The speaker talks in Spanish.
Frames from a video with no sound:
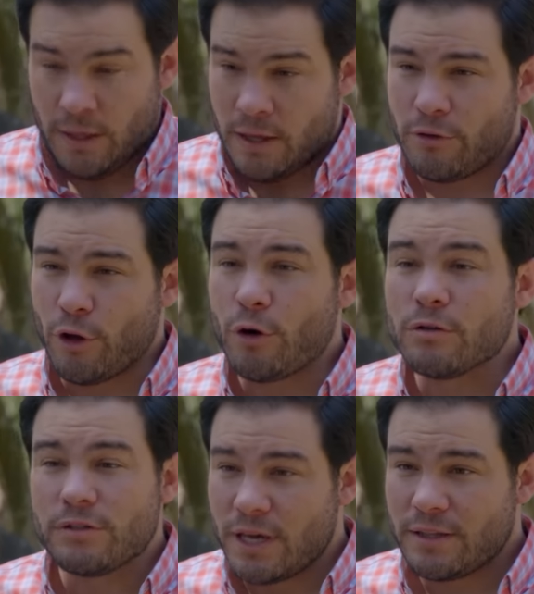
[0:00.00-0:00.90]
Estoy
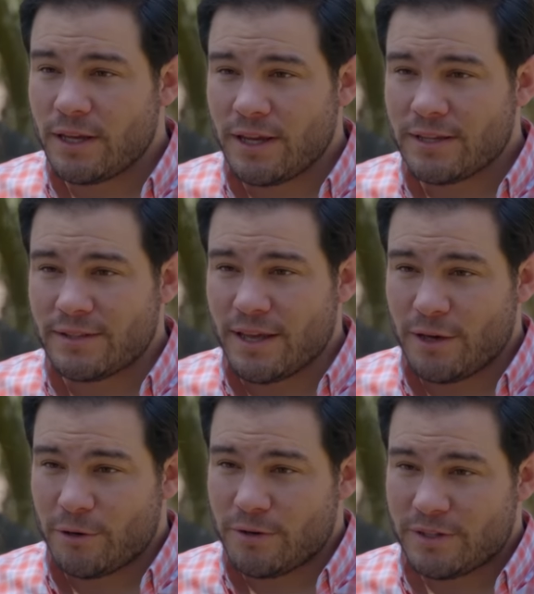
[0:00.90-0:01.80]
consciente que este
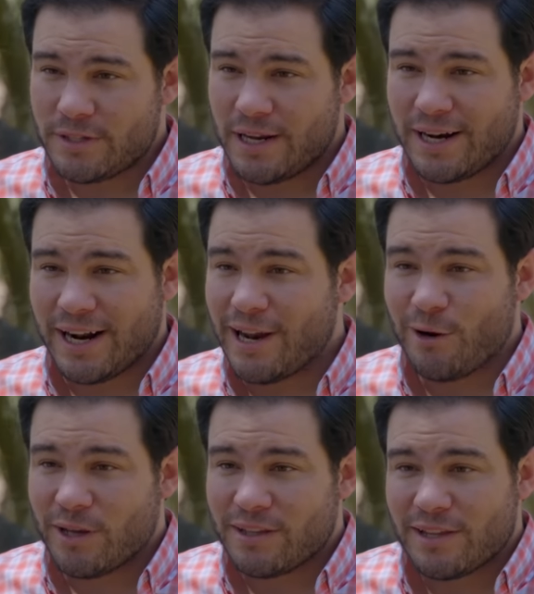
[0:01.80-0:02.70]
hijo es el
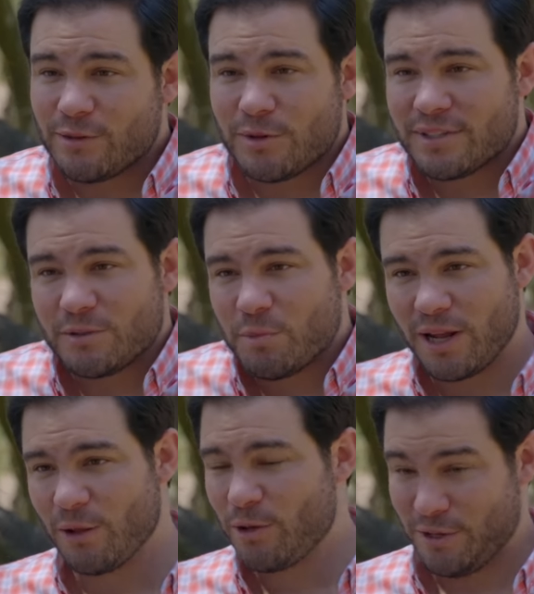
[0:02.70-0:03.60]
regalo que tanto has
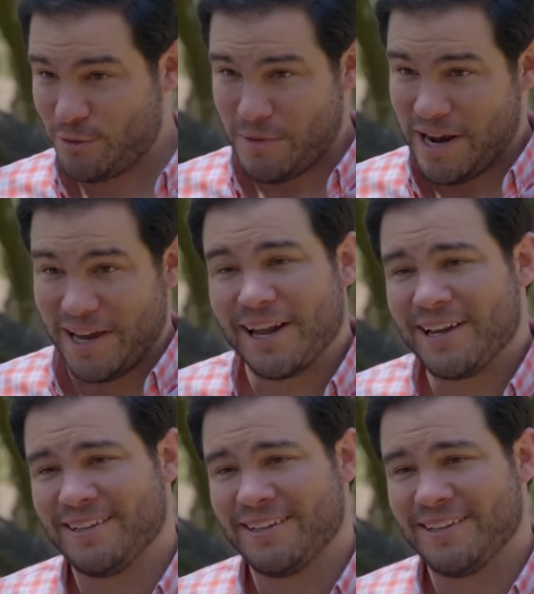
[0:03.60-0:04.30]
esperado y eso me alegra.